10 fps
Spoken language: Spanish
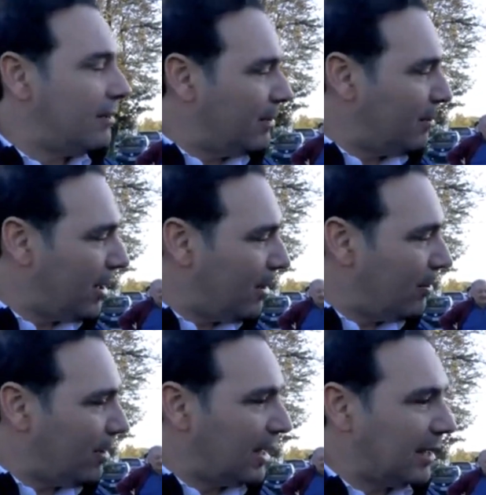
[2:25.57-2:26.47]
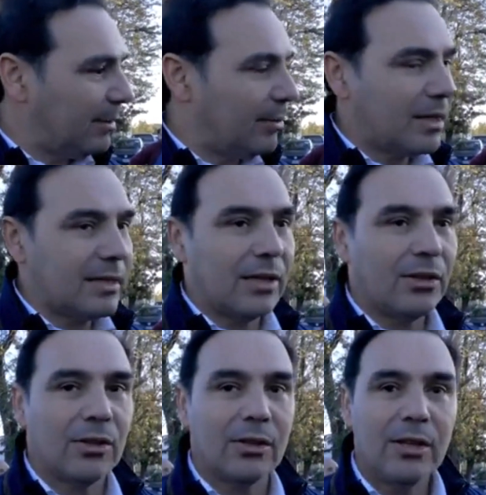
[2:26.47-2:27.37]
ya vimos la obra que estamos
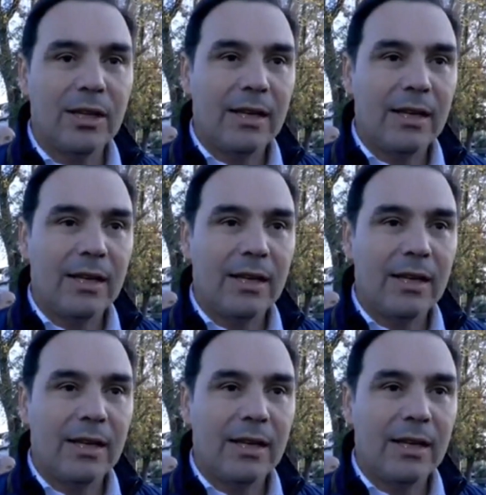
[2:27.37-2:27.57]
haciendo